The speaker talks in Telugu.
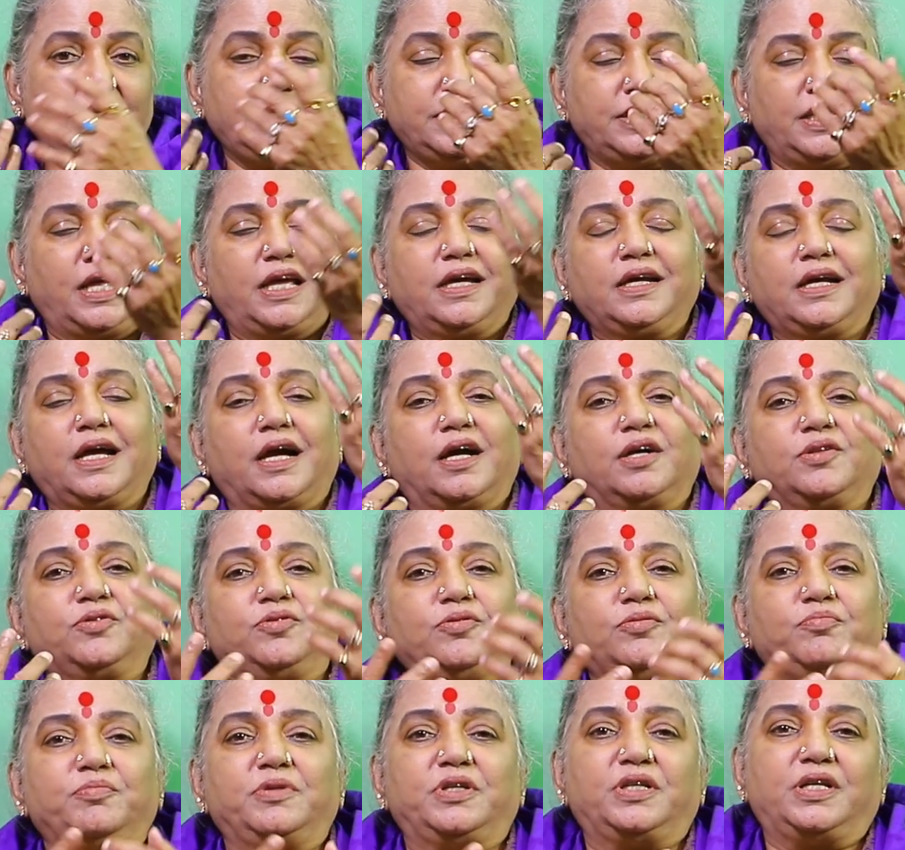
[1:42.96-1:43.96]
ఇదేం
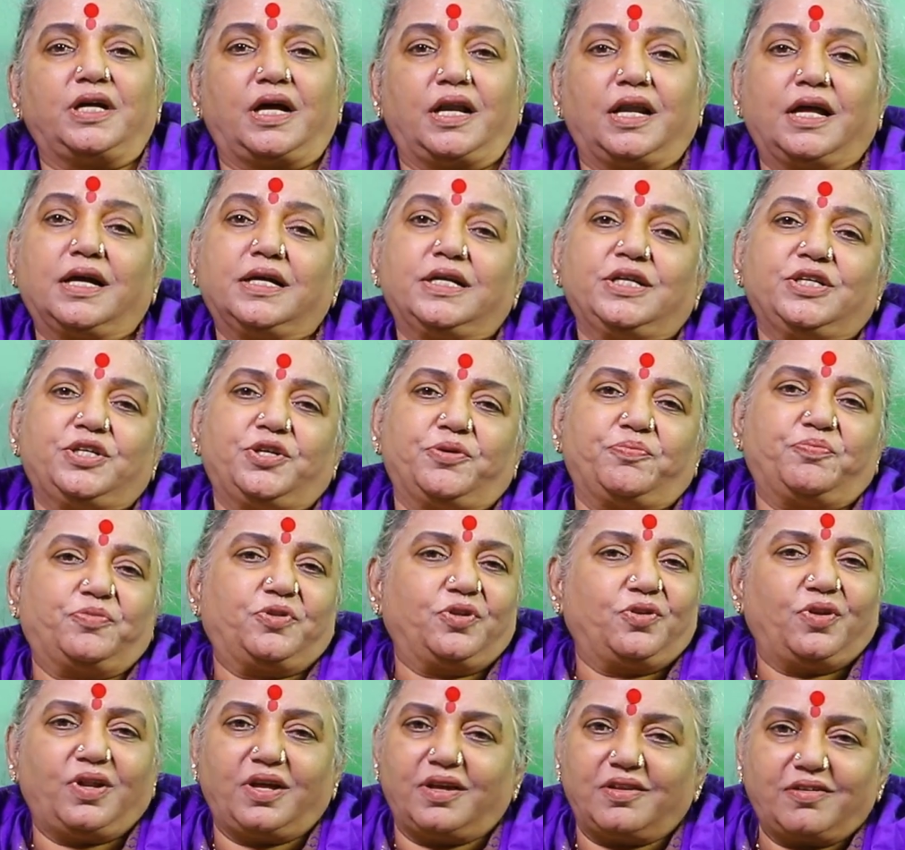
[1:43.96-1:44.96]
కాదు మీరు అలాగే
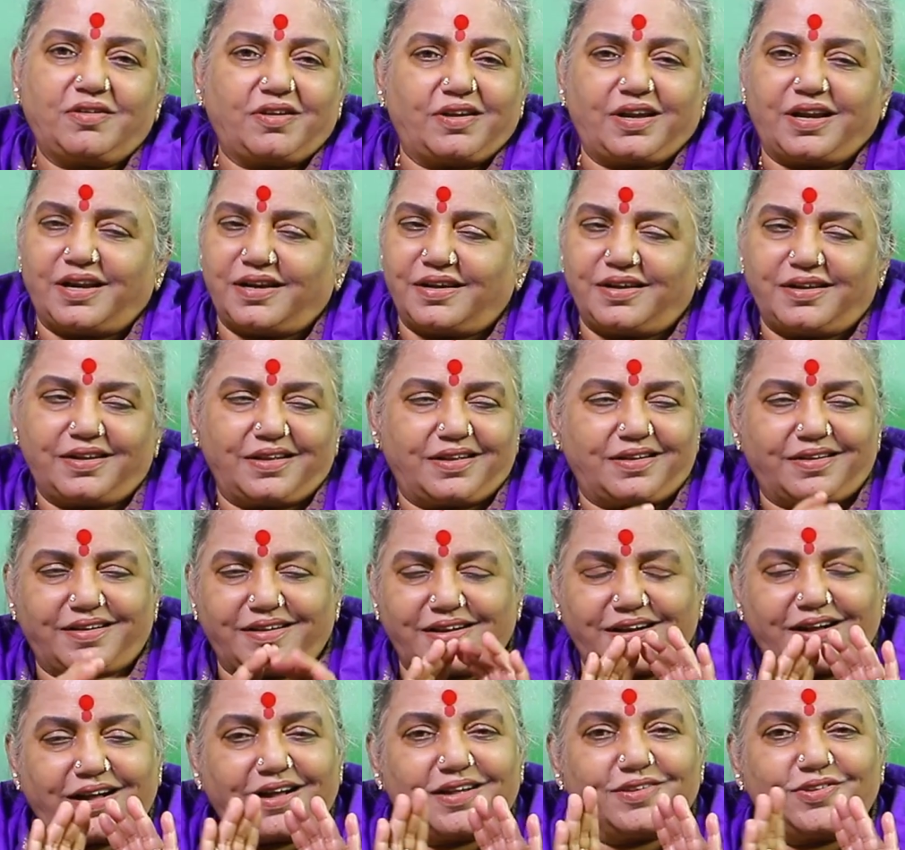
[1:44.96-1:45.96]
చెప్తున్నారు అలా అంటారు
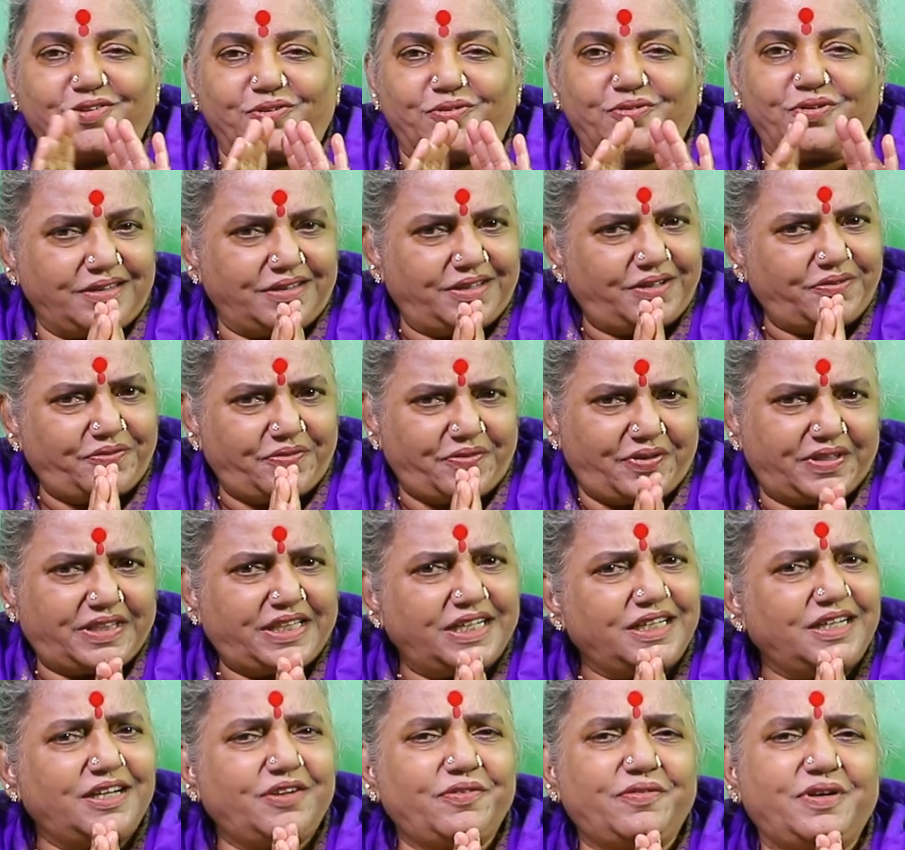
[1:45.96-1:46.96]
కాదు ఈ
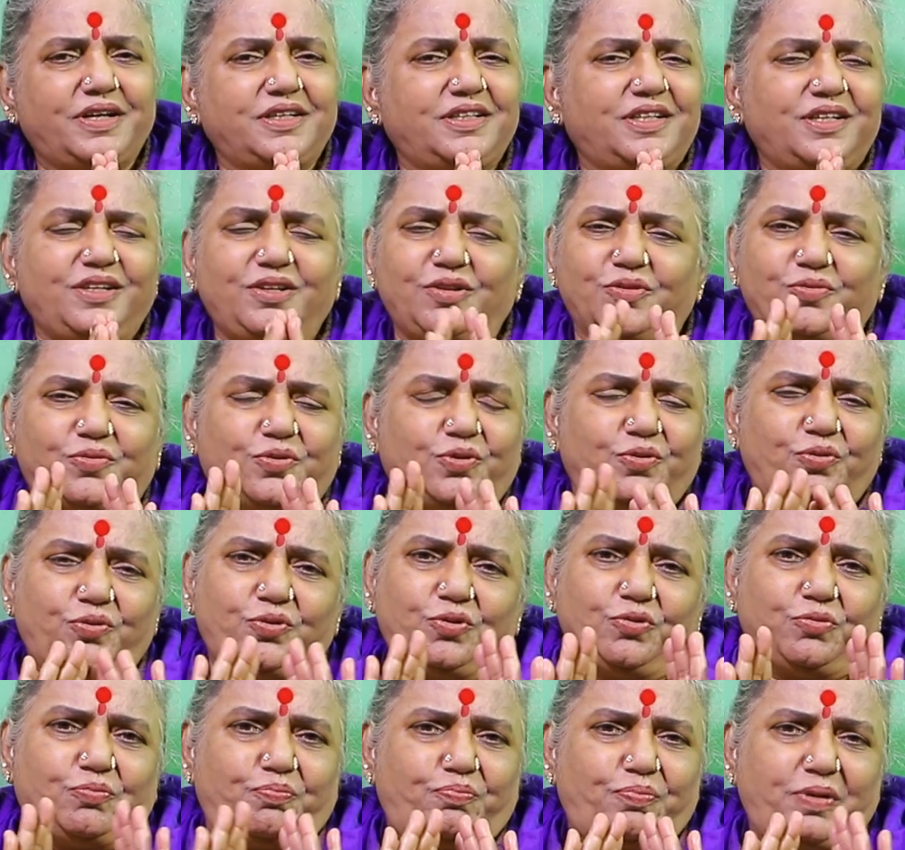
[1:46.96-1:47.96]
వితండవాదనలు
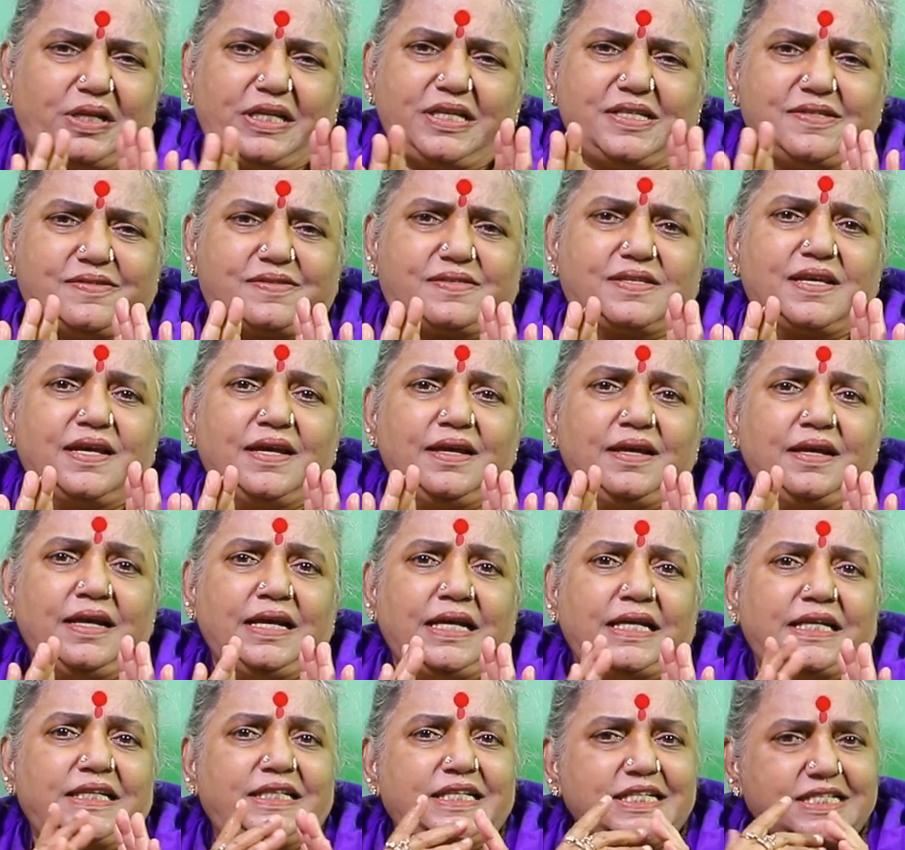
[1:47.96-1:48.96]
వద్దు ప్లీజ్
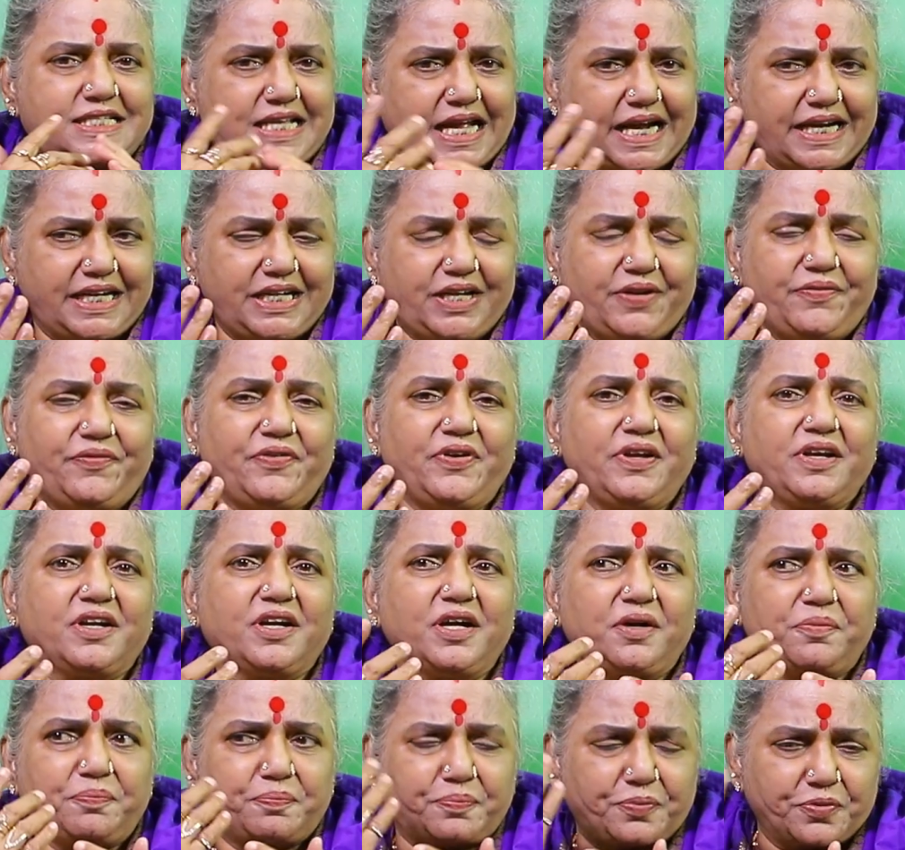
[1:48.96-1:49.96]
ఇది
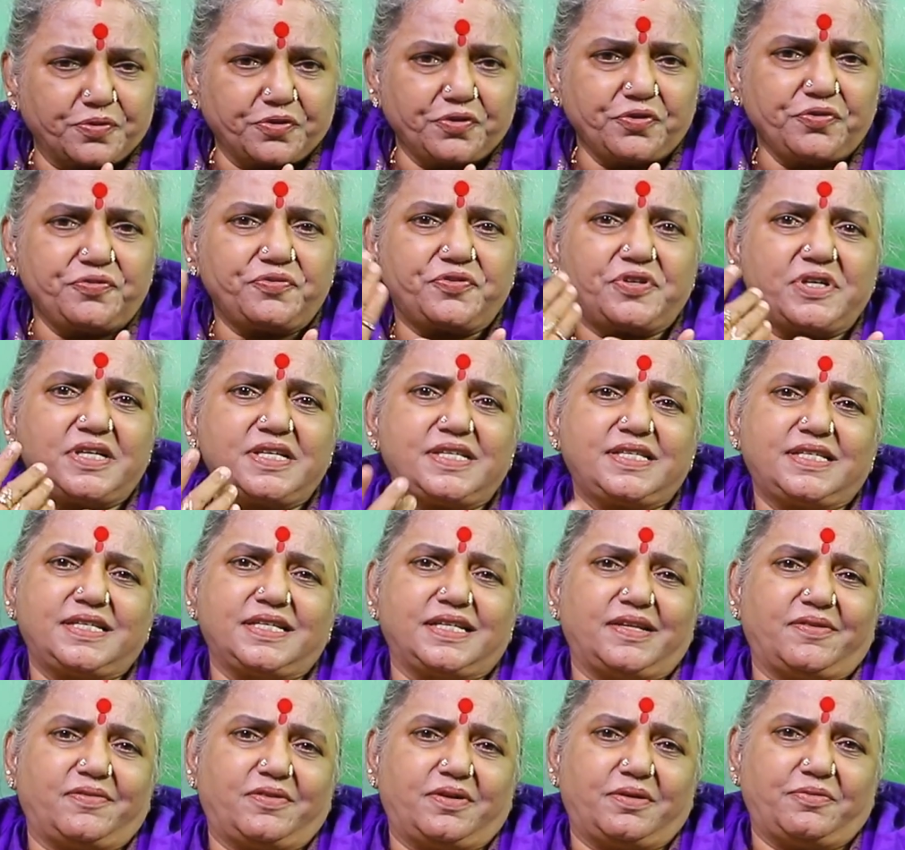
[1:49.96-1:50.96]
సైంటిఫిక్గా ప్రూఫ్
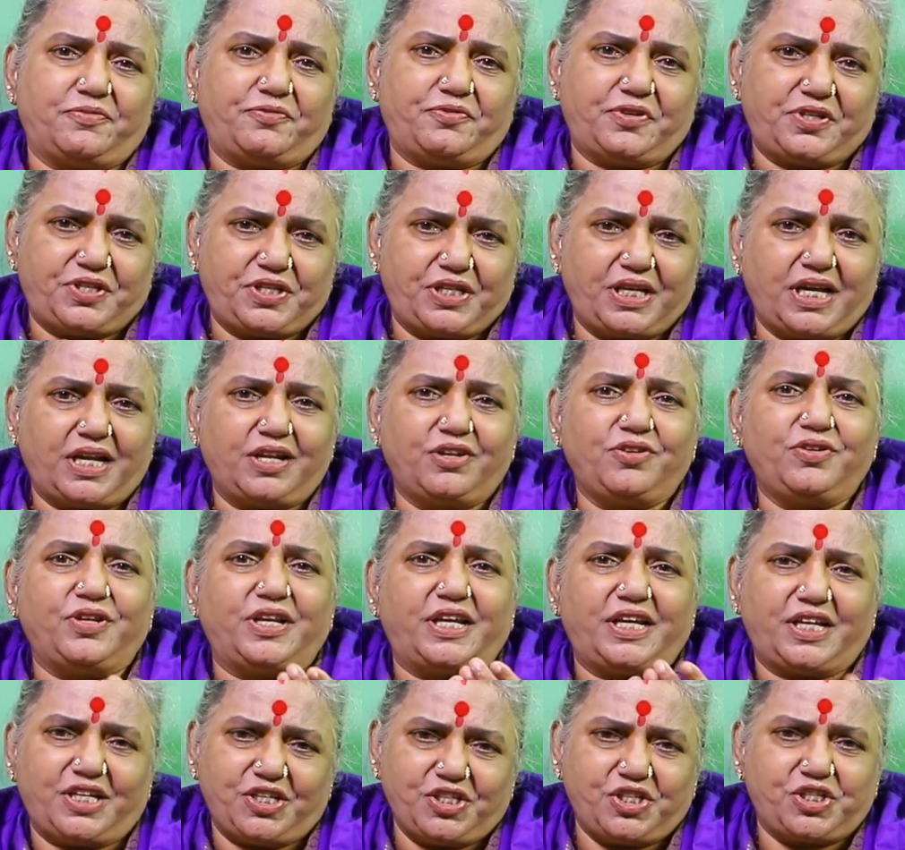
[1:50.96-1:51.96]
చేసిన విషయాలు
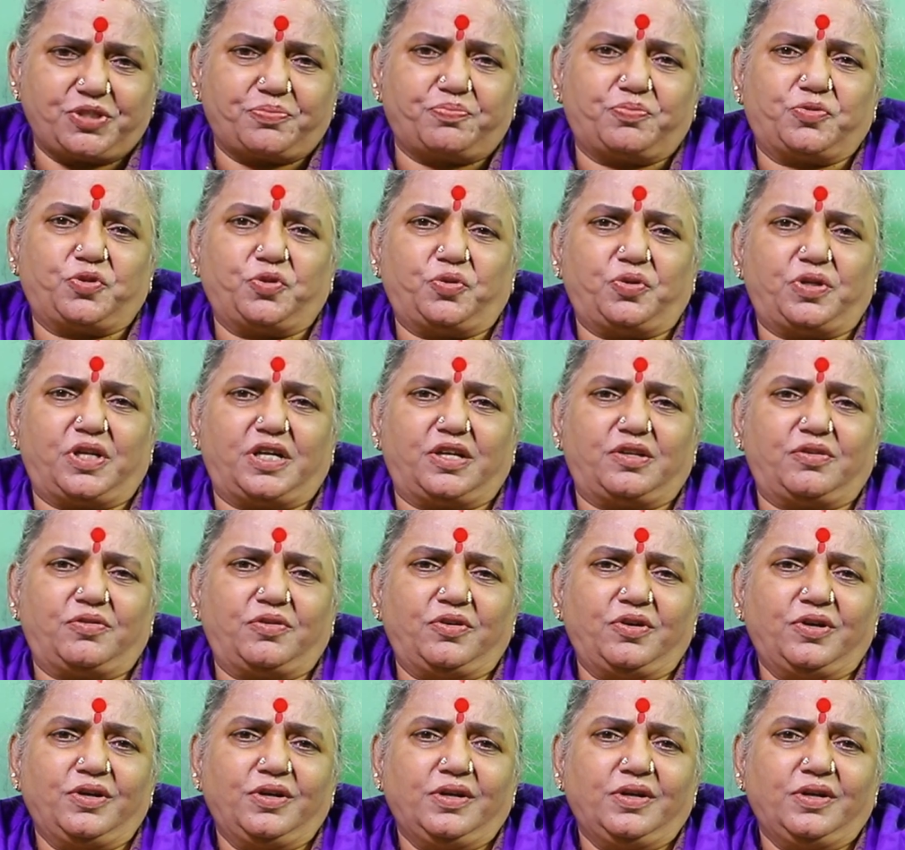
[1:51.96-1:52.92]
నేను చెప్తున్నాను